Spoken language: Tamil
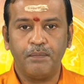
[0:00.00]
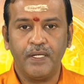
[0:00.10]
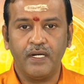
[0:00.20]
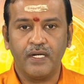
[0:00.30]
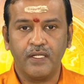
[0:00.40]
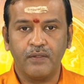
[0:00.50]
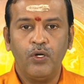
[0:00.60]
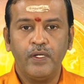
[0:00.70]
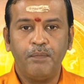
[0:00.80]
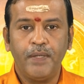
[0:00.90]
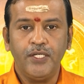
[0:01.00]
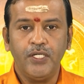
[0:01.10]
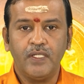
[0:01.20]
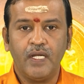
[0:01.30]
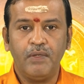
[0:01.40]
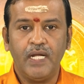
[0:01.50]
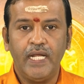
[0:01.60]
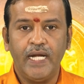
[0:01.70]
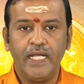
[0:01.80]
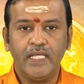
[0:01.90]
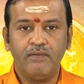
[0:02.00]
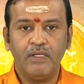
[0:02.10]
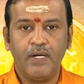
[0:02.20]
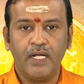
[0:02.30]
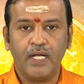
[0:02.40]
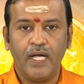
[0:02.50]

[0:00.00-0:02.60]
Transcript: ஏற்படுகின்றது உங்களுடைய பேச்சு திறமையினாலே அனைத்து விதமான